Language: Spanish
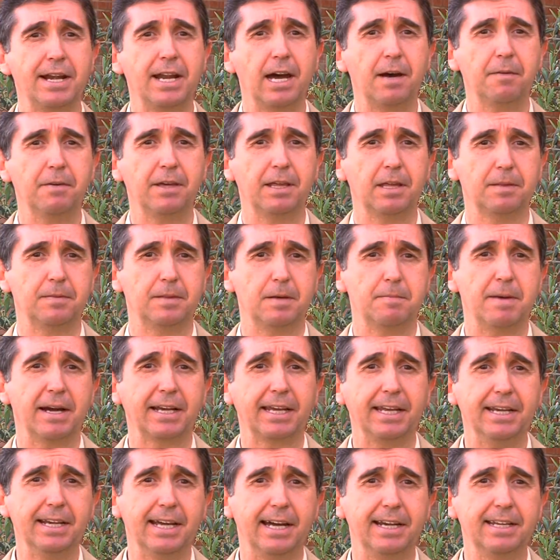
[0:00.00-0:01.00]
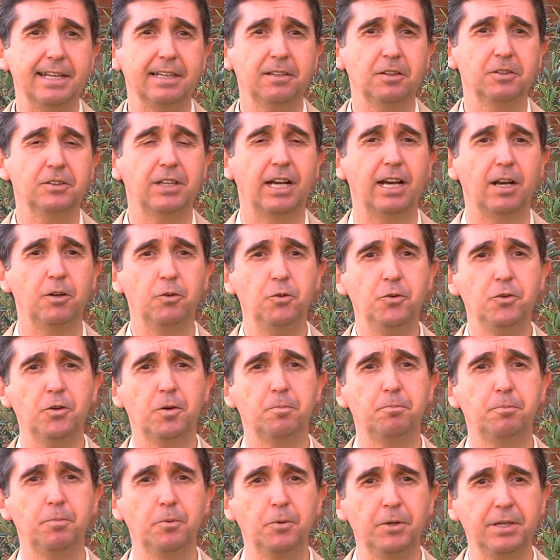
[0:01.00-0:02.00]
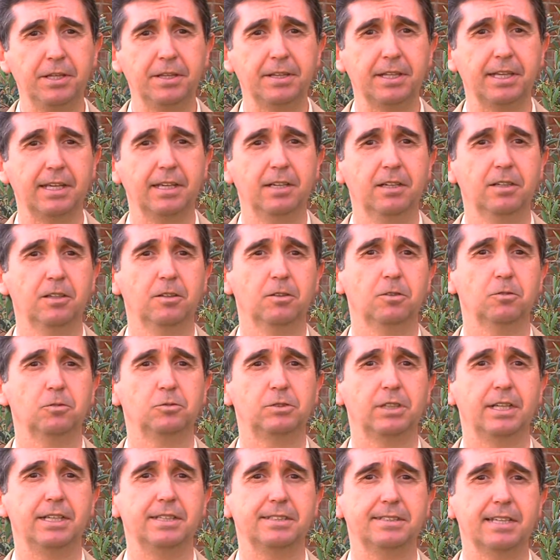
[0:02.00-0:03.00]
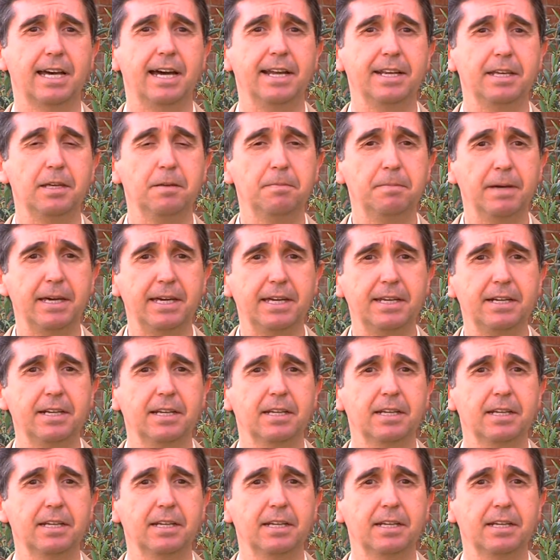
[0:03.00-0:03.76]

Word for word: nave de maquinaria donde el alumno puede utilizar y ver